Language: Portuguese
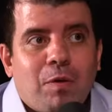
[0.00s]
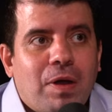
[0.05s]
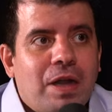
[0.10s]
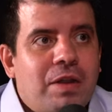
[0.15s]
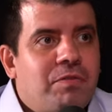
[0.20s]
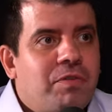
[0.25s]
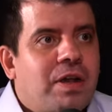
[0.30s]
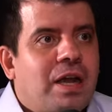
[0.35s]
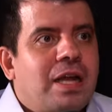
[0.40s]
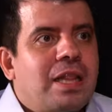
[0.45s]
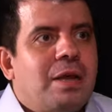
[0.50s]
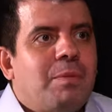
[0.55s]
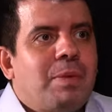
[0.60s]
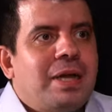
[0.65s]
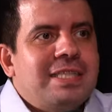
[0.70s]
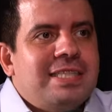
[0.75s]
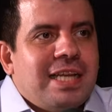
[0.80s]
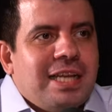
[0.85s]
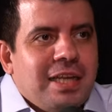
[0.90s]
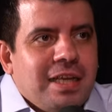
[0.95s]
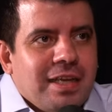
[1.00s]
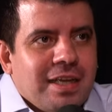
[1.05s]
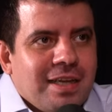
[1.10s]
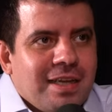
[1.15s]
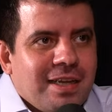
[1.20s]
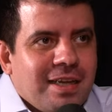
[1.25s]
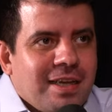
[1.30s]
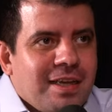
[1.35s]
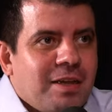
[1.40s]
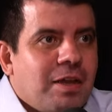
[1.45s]
é qualificada, mas
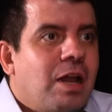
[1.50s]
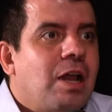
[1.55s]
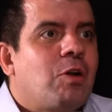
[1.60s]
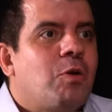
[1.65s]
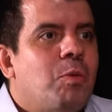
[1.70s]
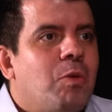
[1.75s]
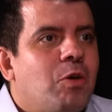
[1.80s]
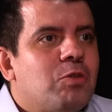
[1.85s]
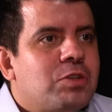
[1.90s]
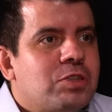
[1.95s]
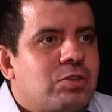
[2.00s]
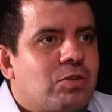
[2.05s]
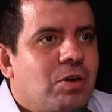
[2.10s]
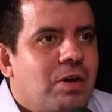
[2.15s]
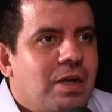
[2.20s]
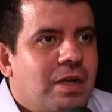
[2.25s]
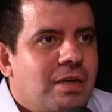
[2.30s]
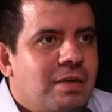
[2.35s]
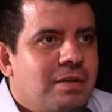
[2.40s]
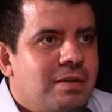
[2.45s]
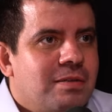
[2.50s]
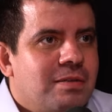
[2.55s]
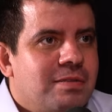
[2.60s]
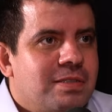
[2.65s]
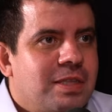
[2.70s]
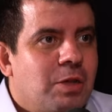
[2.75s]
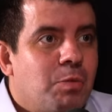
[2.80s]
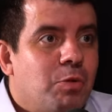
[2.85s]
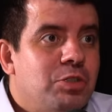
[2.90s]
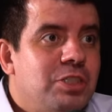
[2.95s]
ele é como autoescola.
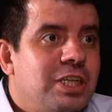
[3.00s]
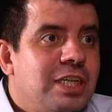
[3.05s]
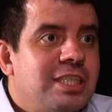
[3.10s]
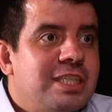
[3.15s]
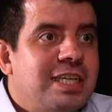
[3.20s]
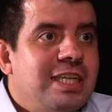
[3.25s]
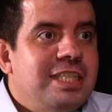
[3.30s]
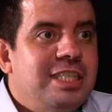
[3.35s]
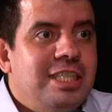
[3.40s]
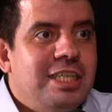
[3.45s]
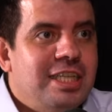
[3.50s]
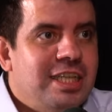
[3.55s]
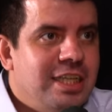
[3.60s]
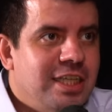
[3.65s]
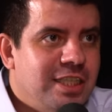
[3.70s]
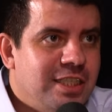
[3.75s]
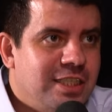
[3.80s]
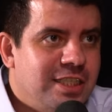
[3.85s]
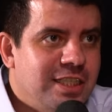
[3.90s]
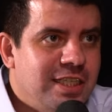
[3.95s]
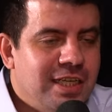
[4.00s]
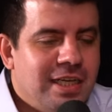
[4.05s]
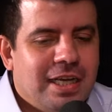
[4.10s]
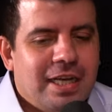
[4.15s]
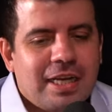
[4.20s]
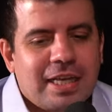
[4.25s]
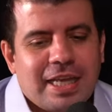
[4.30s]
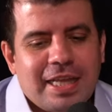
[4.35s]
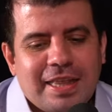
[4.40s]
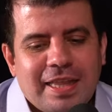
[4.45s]
Você tem um monte de gente que dirige,
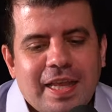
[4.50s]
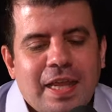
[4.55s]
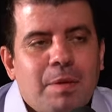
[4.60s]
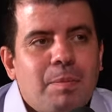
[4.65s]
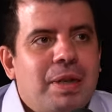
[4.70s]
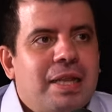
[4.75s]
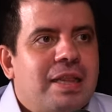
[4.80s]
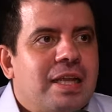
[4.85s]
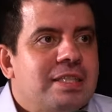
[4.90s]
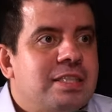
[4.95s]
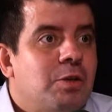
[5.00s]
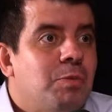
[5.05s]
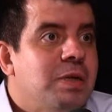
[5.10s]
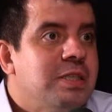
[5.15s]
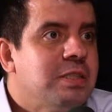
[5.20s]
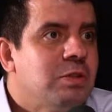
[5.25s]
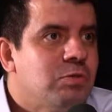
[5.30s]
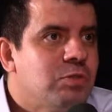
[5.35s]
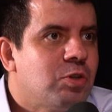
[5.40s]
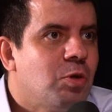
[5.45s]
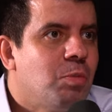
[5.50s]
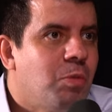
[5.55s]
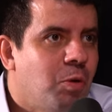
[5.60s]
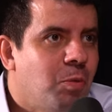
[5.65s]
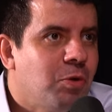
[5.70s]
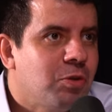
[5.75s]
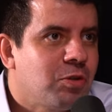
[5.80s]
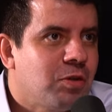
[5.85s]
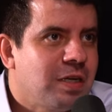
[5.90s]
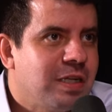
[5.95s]
que tem habilitação, mas não são bom
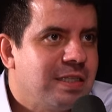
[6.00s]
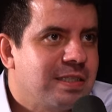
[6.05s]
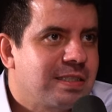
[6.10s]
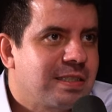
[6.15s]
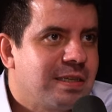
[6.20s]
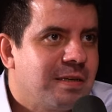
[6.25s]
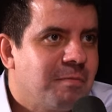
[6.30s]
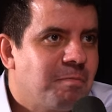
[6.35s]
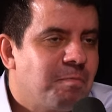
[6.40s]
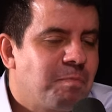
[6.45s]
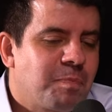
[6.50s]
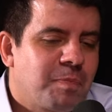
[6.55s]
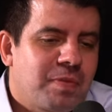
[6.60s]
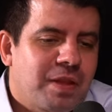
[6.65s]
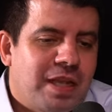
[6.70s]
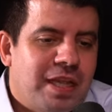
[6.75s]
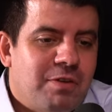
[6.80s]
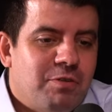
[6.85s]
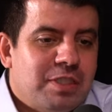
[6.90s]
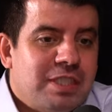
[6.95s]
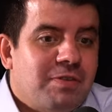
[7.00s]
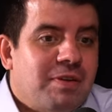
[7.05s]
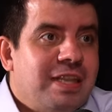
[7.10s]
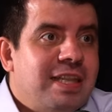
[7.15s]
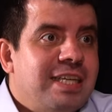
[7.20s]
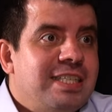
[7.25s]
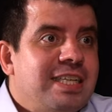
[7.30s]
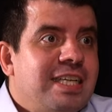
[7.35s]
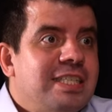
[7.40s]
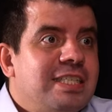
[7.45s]
motorista. E você vai
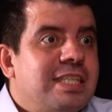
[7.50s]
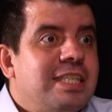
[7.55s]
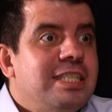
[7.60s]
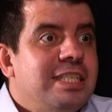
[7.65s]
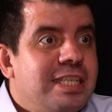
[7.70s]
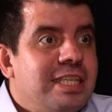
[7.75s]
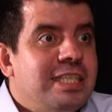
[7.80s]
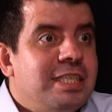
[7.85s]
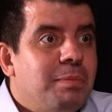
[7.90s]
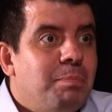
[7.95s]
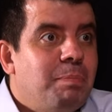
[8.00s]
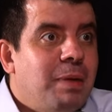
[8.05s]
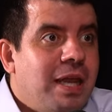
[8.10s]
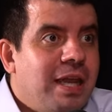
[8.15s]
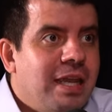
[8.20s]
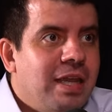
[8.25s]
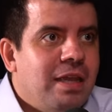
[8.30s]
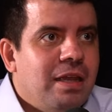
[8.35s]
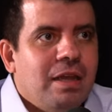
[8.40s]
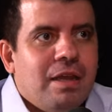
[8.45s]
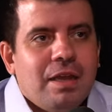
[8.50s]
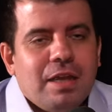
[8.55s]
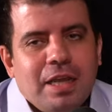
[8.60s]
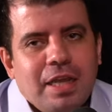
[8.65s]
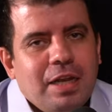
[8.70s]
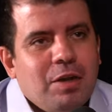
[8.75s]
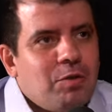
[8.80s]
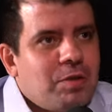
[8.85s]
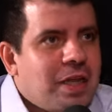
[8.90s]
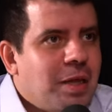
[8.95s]
ter gente que dirige bem
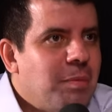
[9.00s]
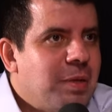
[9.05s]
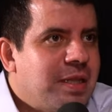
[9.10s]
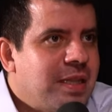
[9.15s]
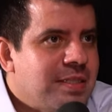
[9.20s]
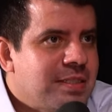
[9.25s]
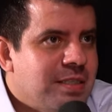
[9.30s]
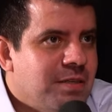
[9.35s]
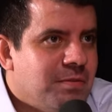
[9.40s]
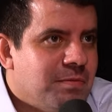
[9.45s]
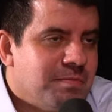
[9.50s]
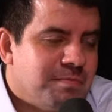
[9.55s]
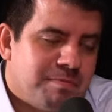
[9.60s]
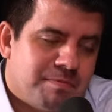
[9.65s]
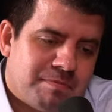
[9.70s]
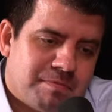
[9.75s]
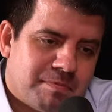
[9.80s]
e não tem habilitação.